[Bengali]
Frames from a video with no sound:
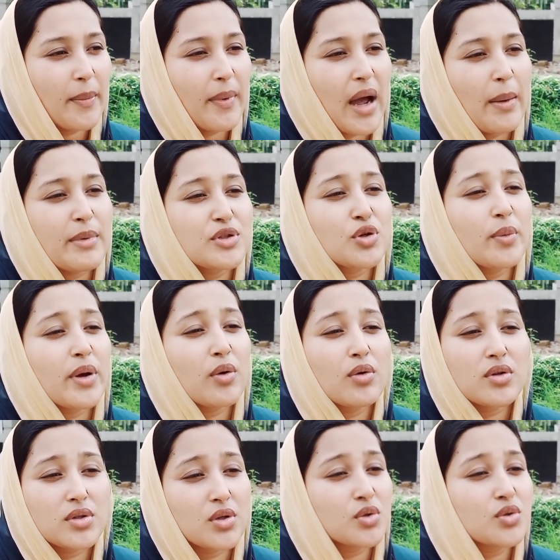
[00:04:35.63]
পায় বা আমার
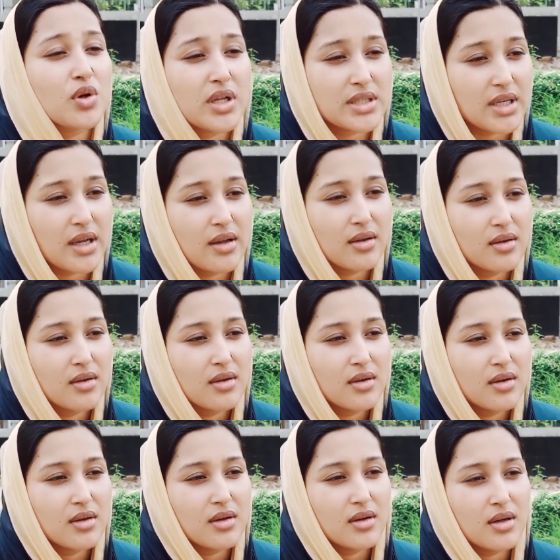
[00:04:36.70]
সময়গুলো যেন চলে যায়
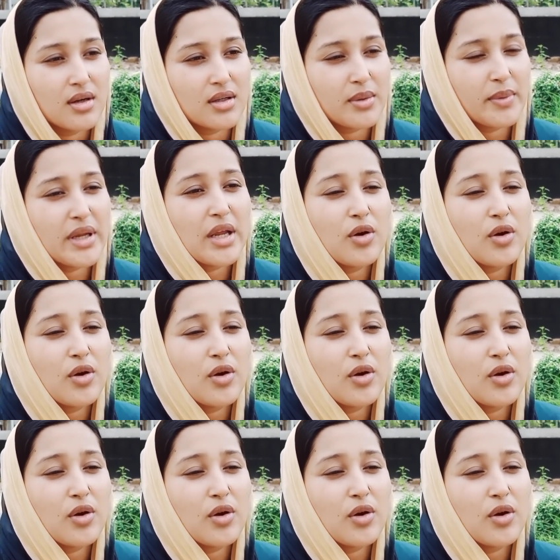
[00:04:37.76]
আচ্ছা, আচ্ছা।